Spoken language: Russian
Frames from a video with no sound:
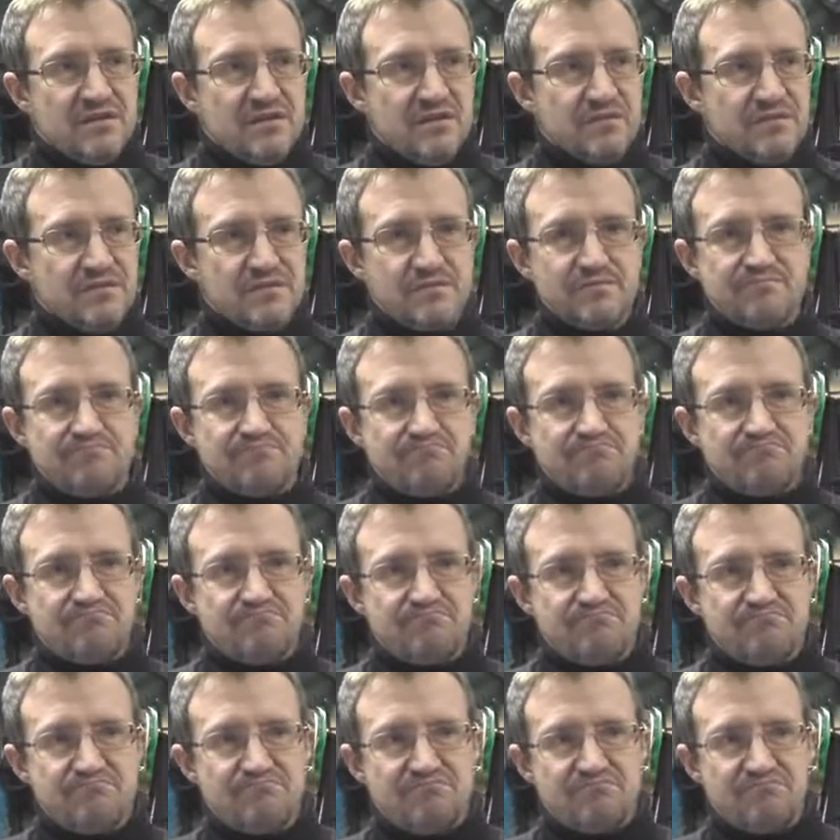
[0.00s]
Ну,
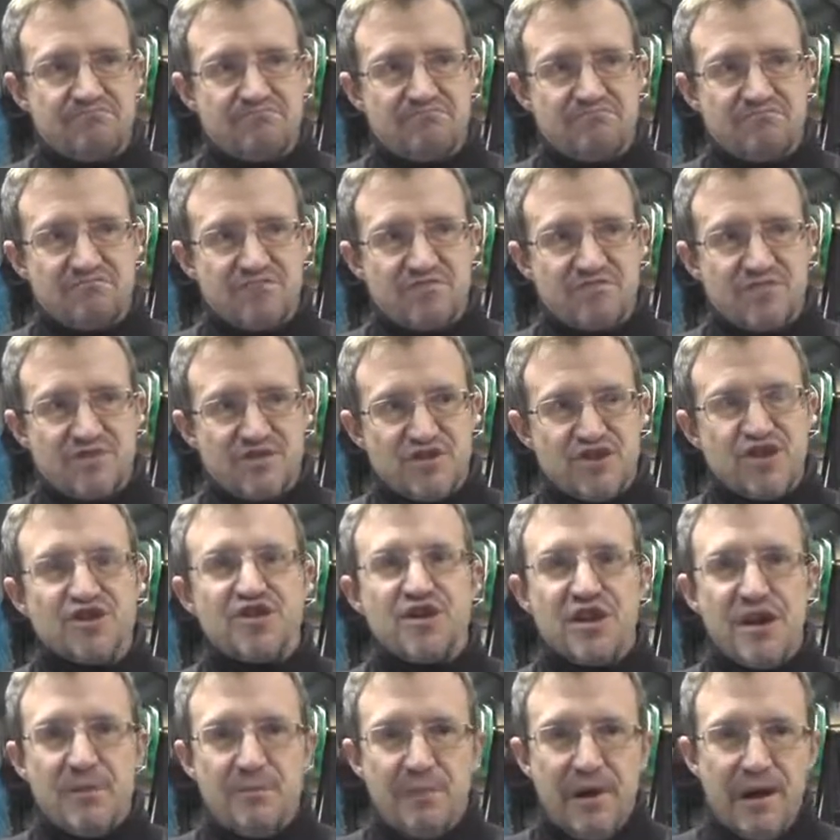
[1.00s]

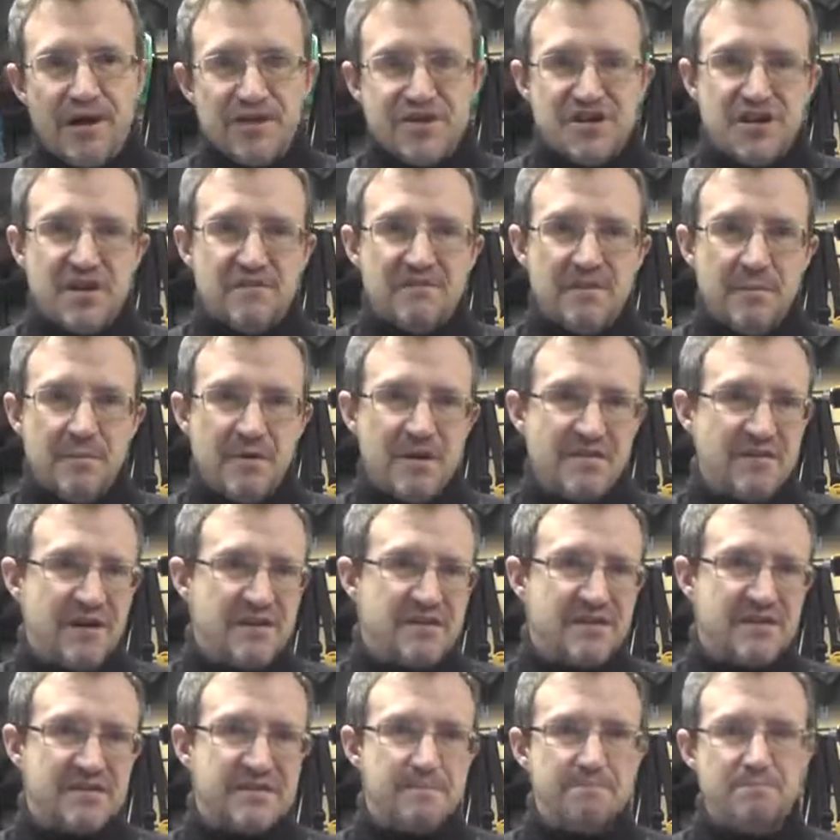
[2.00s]
четыре пальчика вам
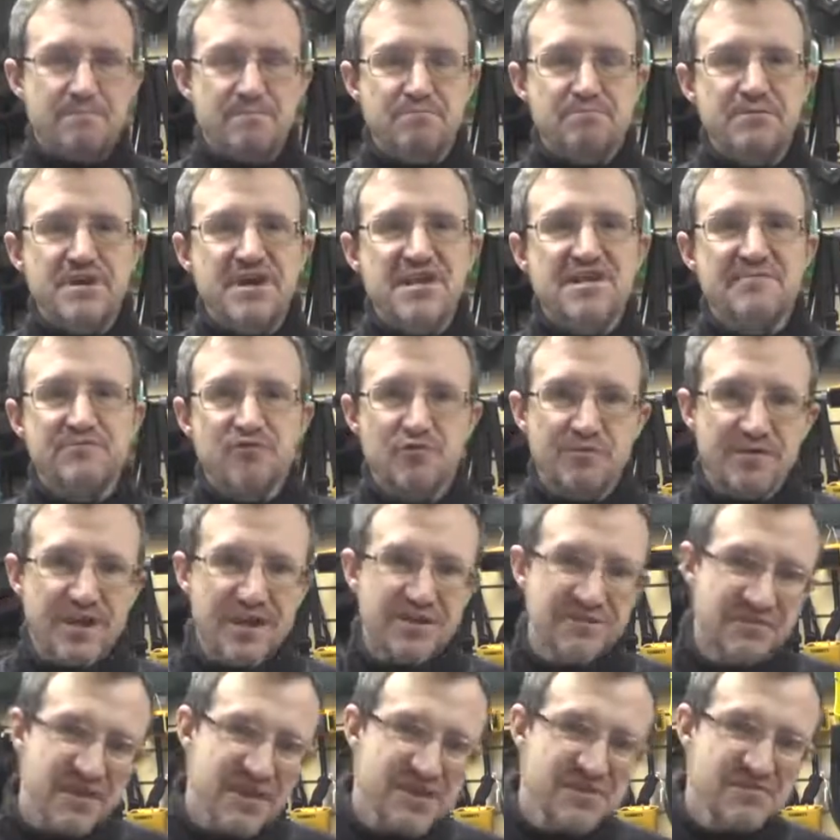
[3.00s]
хватит минимум
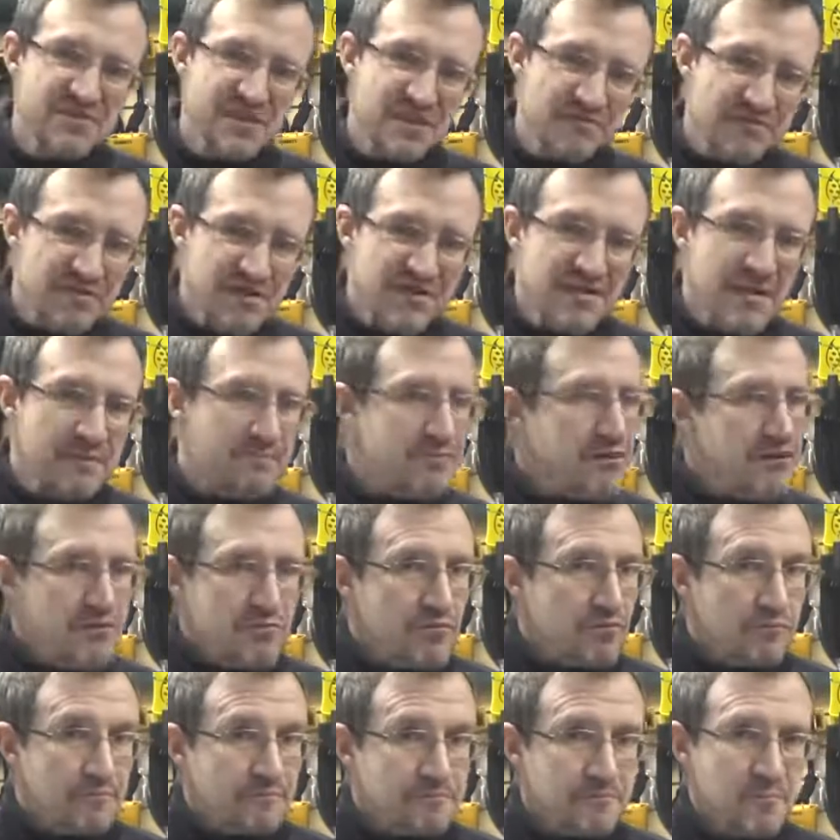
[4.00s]
на два световых дня,
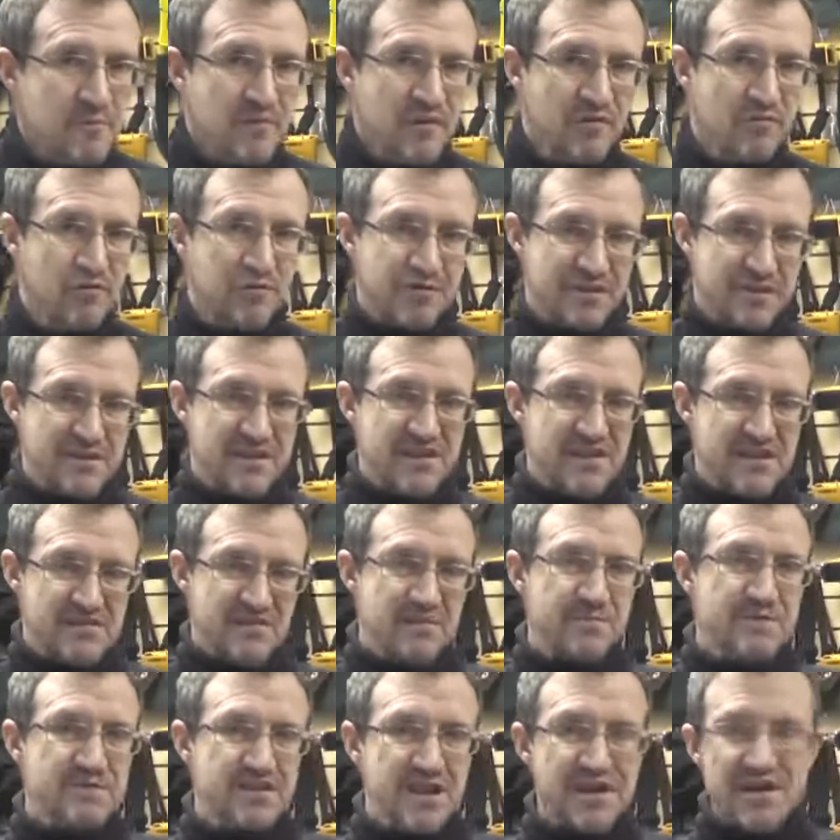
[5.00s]
минимум. Вот, это
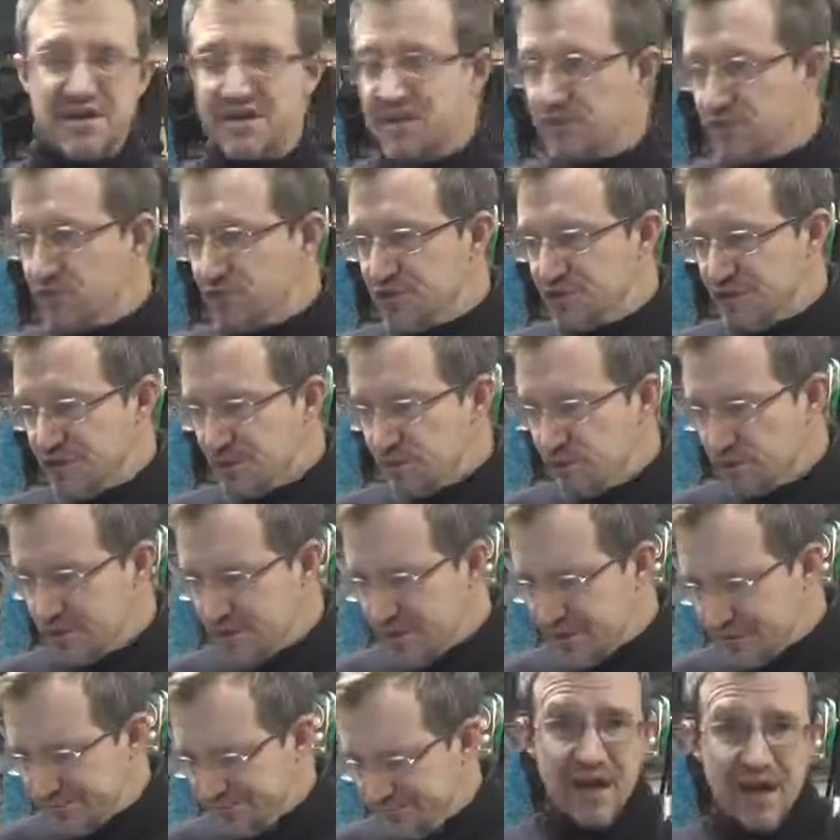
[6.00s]
если вы постоянно будете
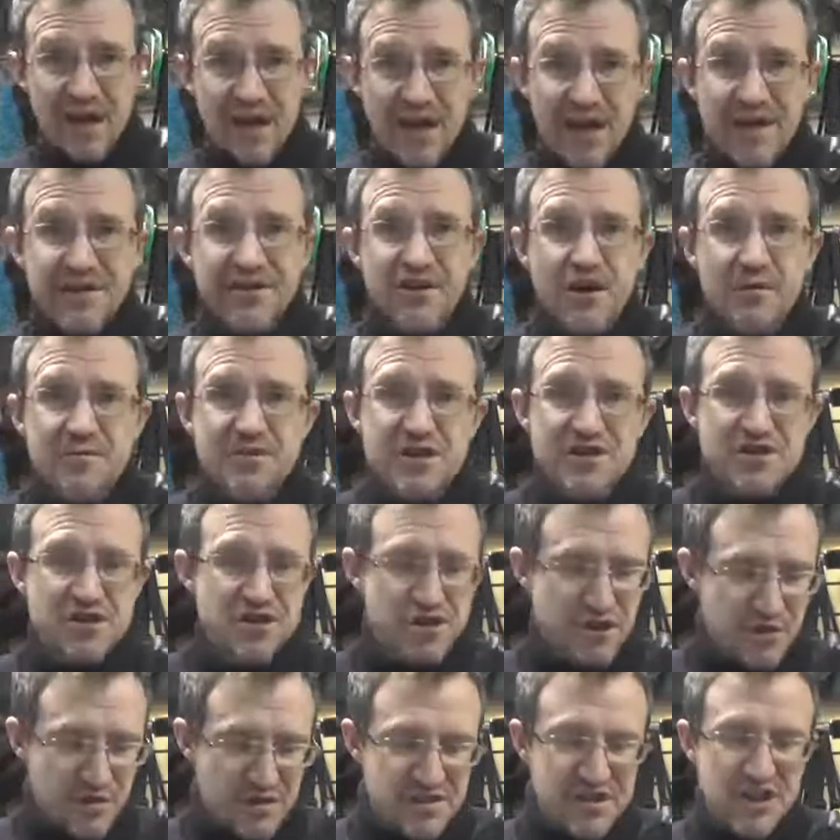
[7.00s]
работать. А я вам сейчас
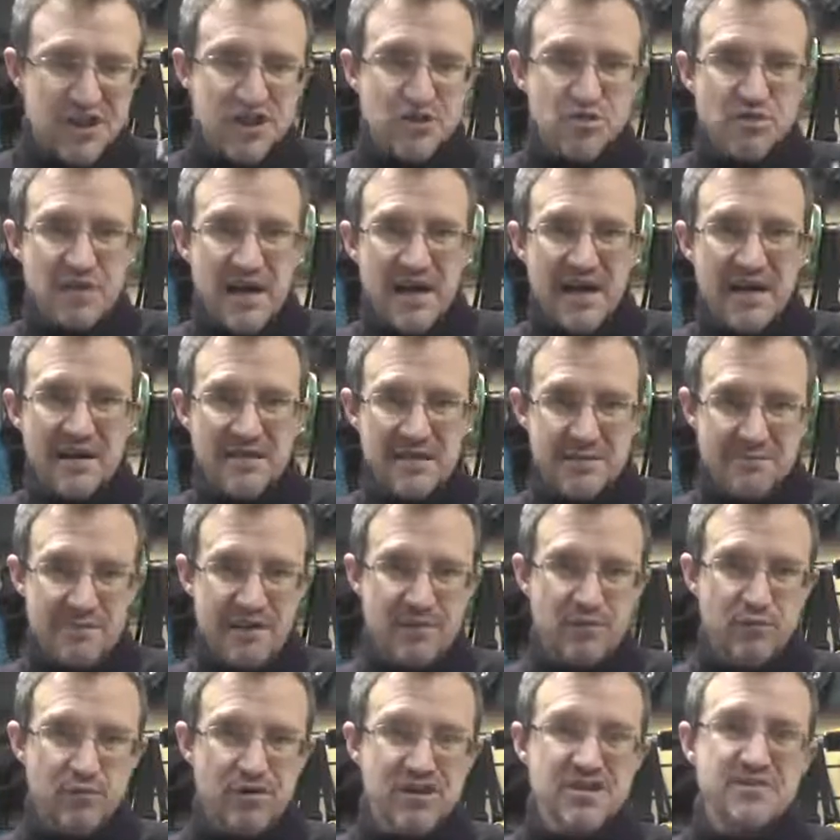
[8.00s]
еще расскажу, как этот
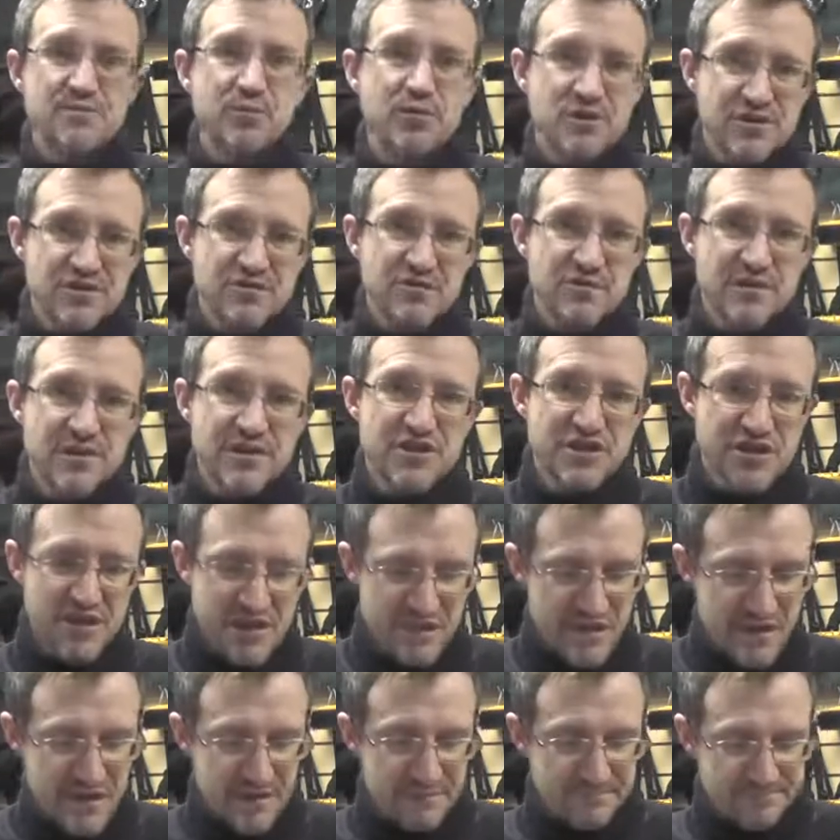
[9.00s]
прибор использую лично
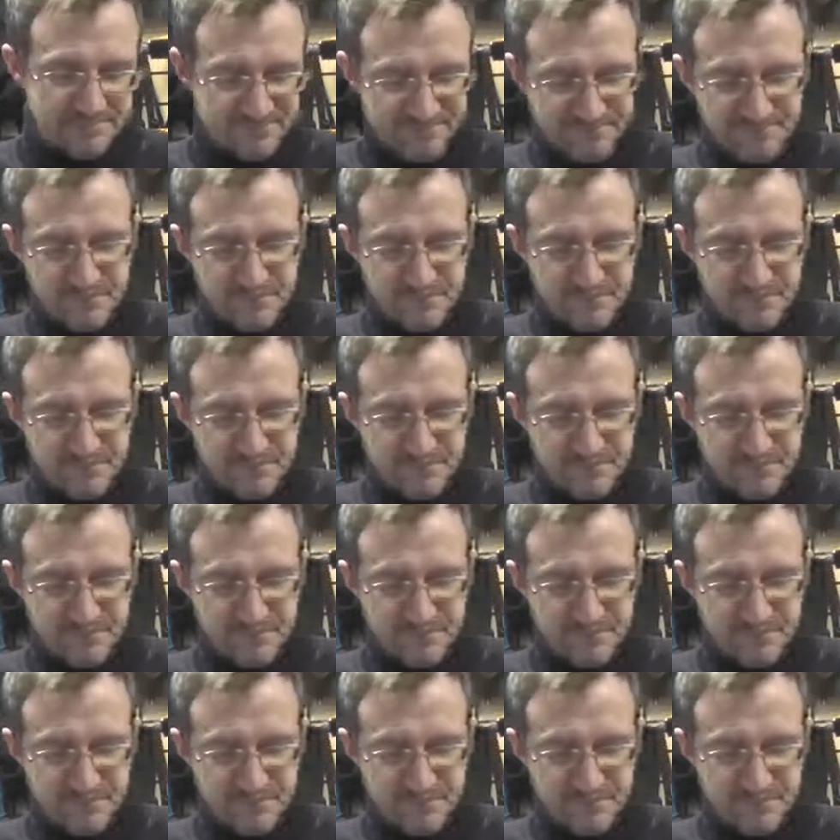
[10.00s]
я.